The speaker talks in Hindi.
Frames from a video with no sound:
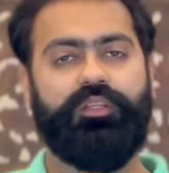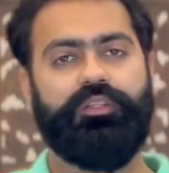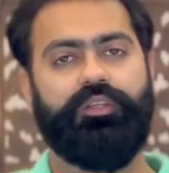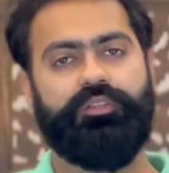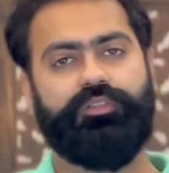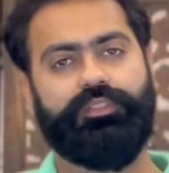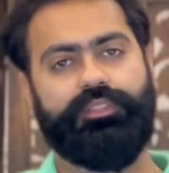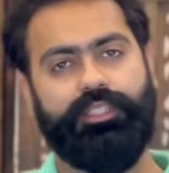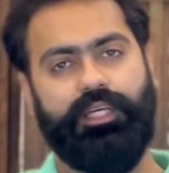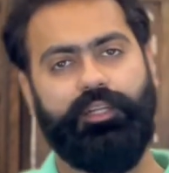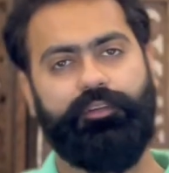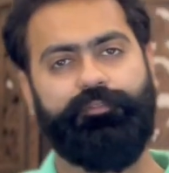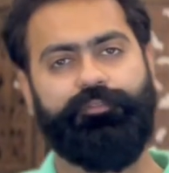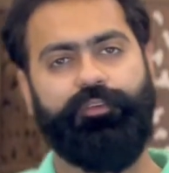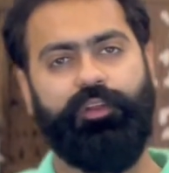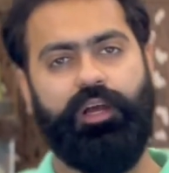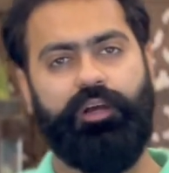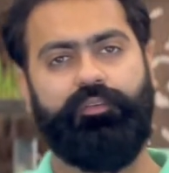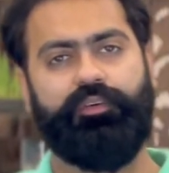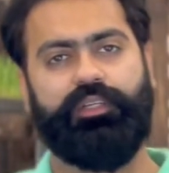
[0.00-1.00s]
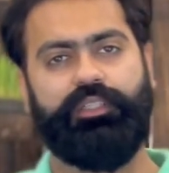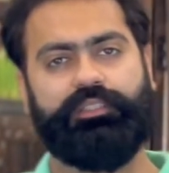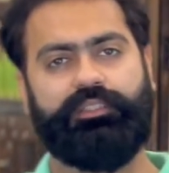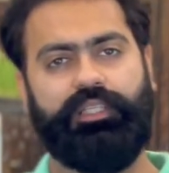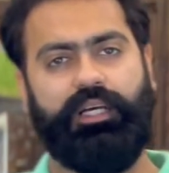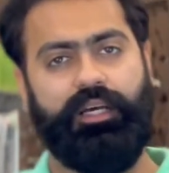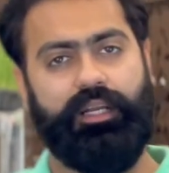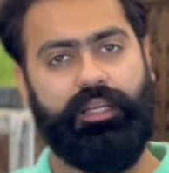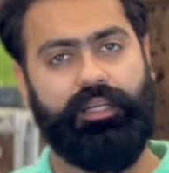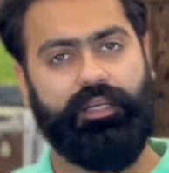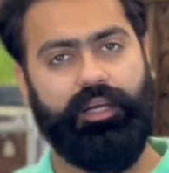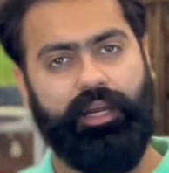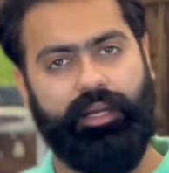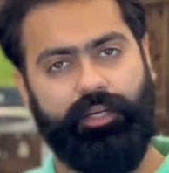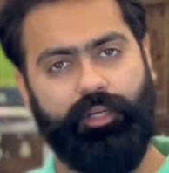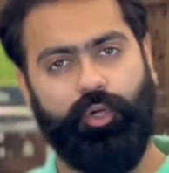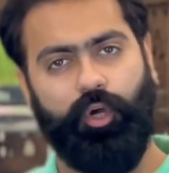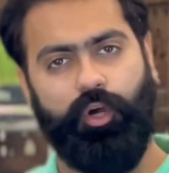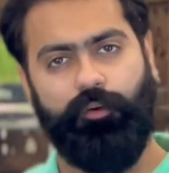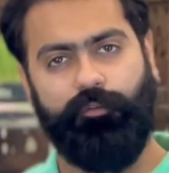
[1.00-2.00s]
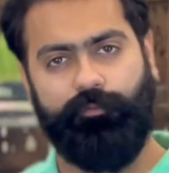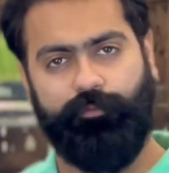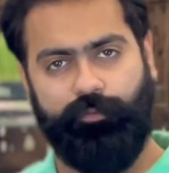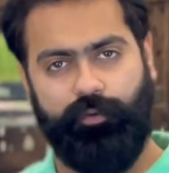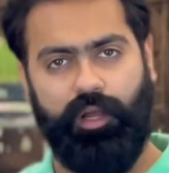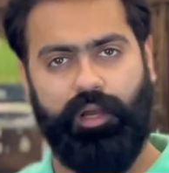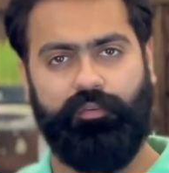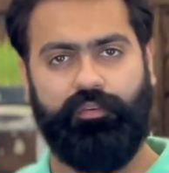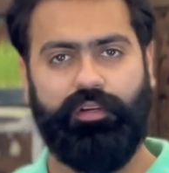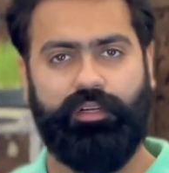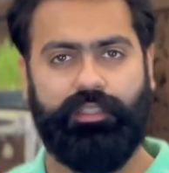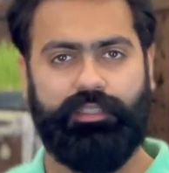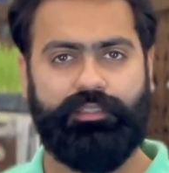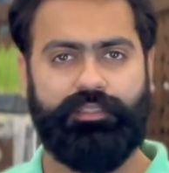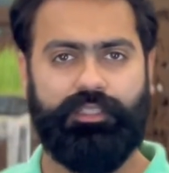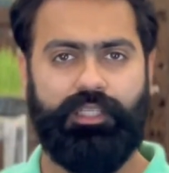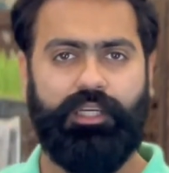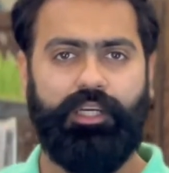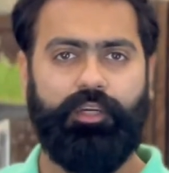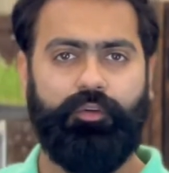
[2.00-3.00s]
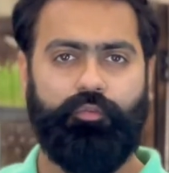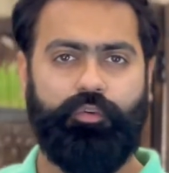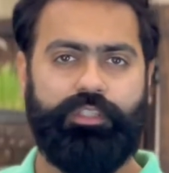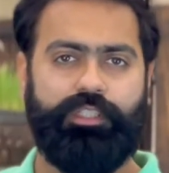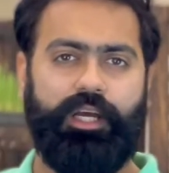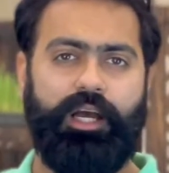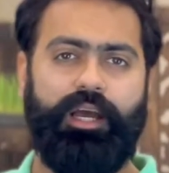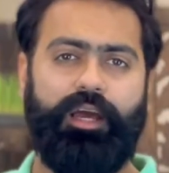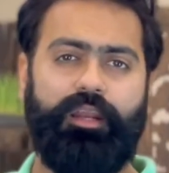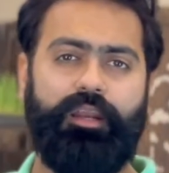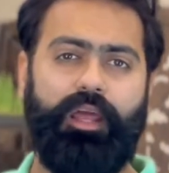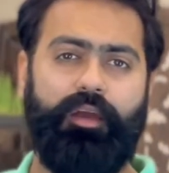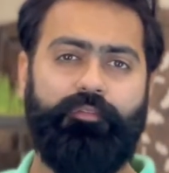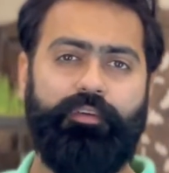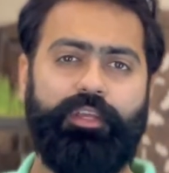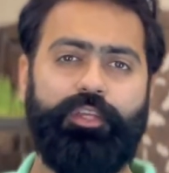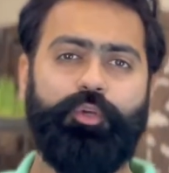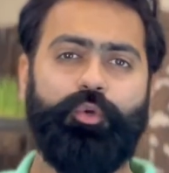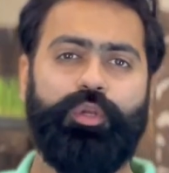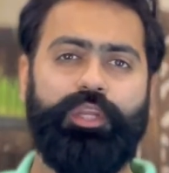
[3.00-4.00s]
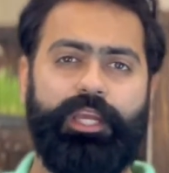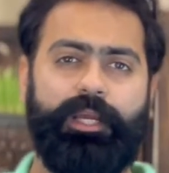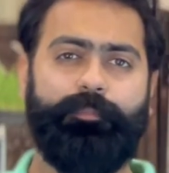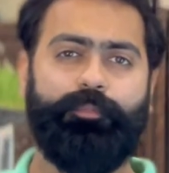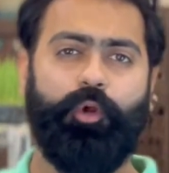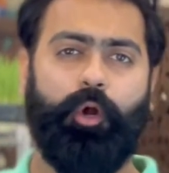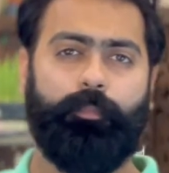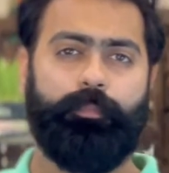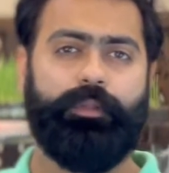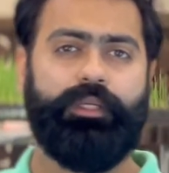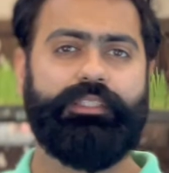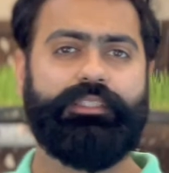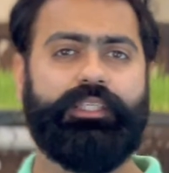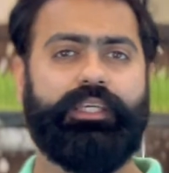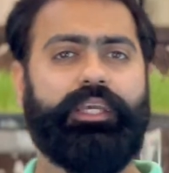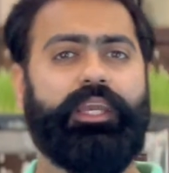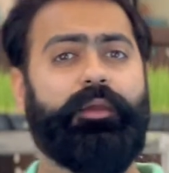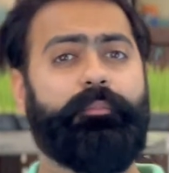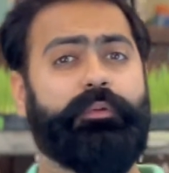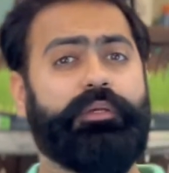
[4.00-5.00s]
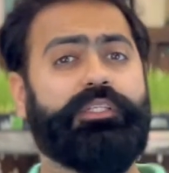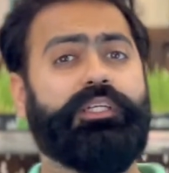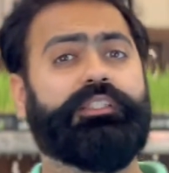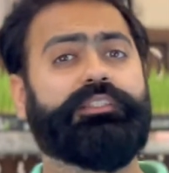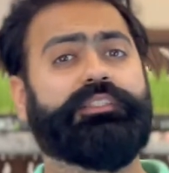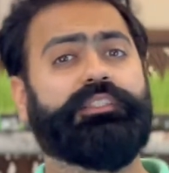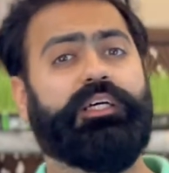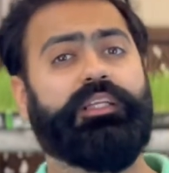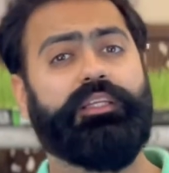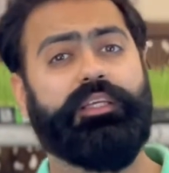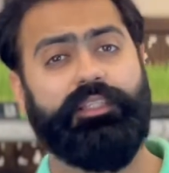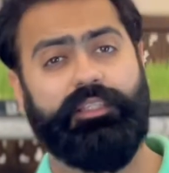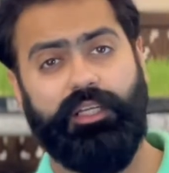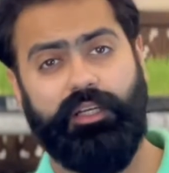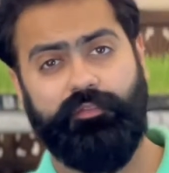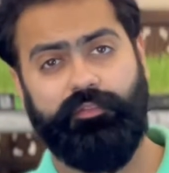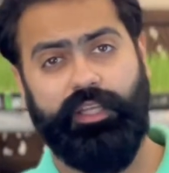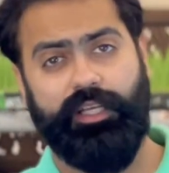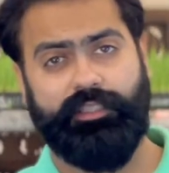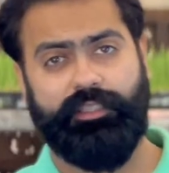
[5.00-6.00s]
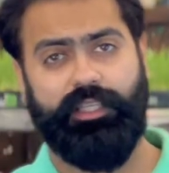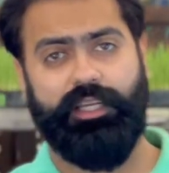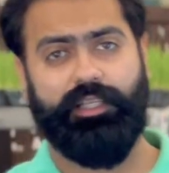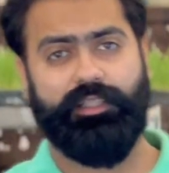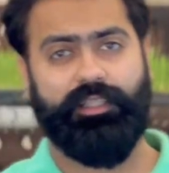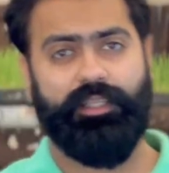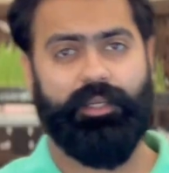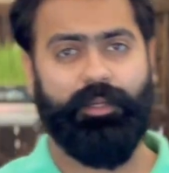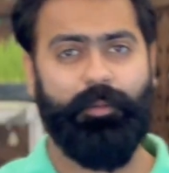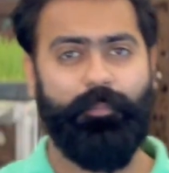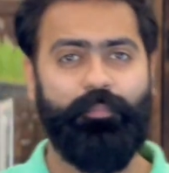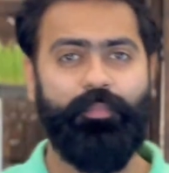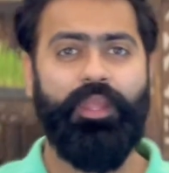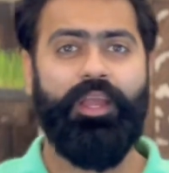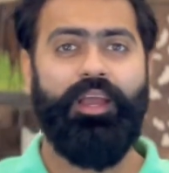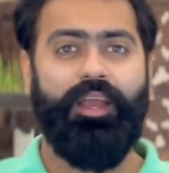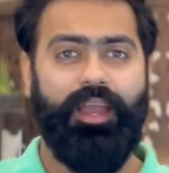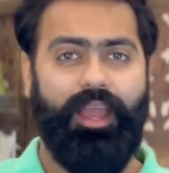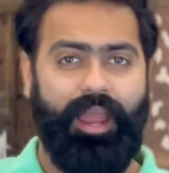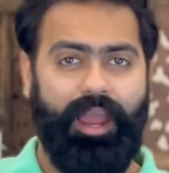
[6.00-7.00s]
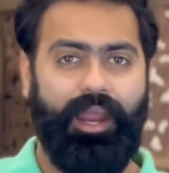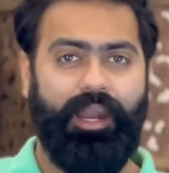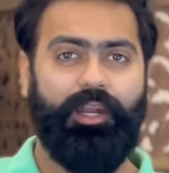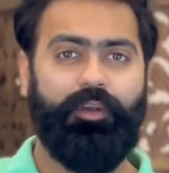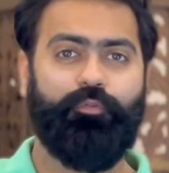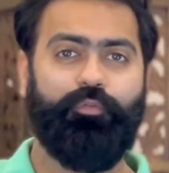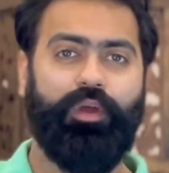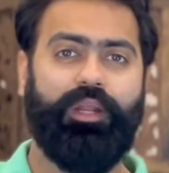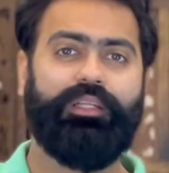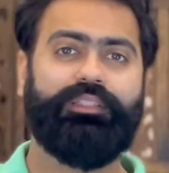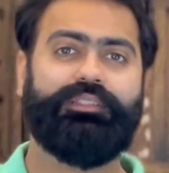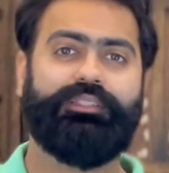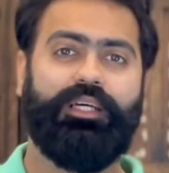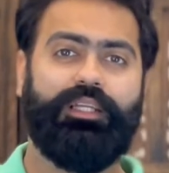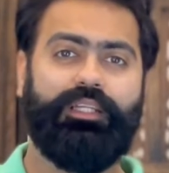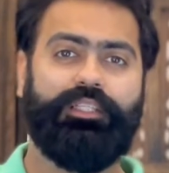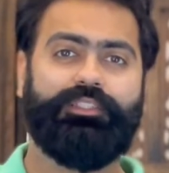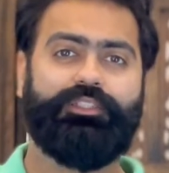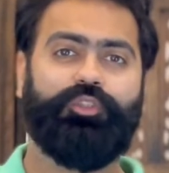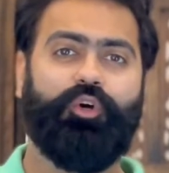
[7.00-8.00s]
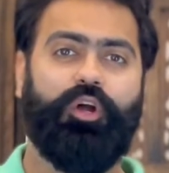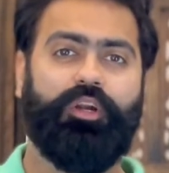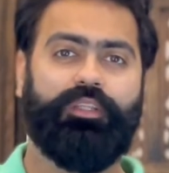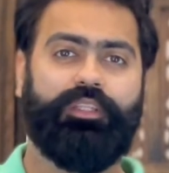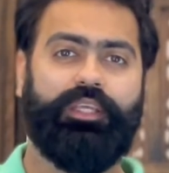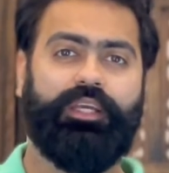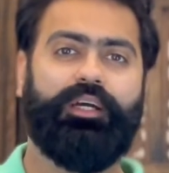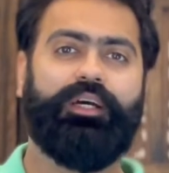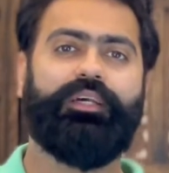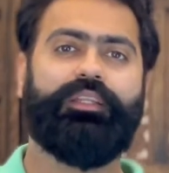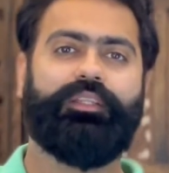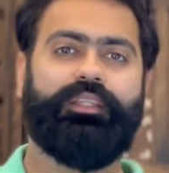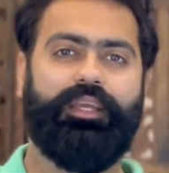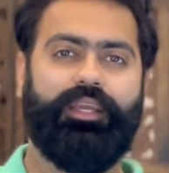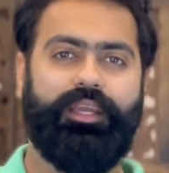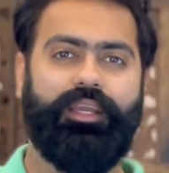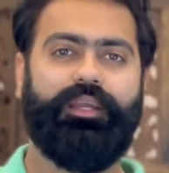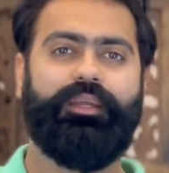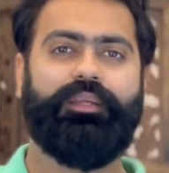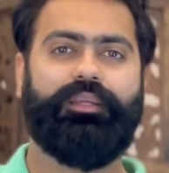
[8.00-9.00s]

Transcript: Now sunflowers are a kind of flowers which are having unique properties कि ये हमेशा sun की तरफ देखते रहते हैं and when sun is not there they